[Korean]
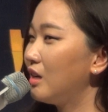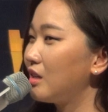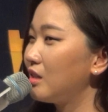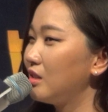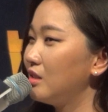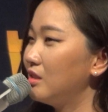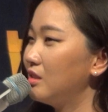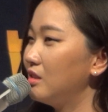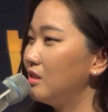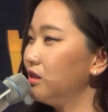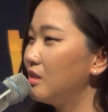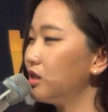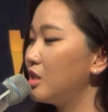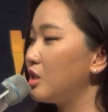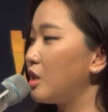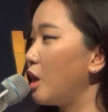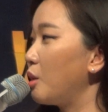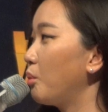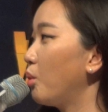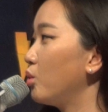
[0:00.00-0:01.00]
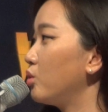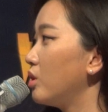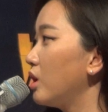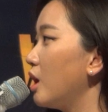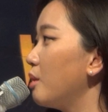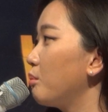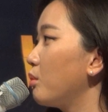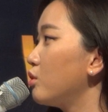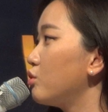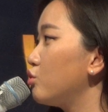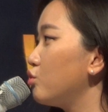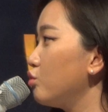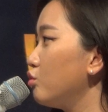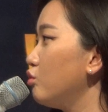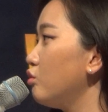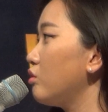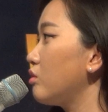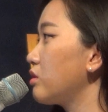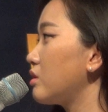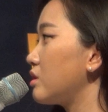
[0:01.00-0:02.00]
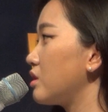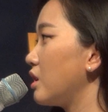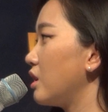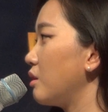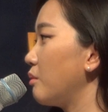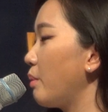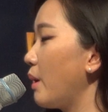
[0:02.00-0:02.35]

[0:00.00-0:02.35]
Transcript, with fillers: 그 이 대본을 한번 쭉 이제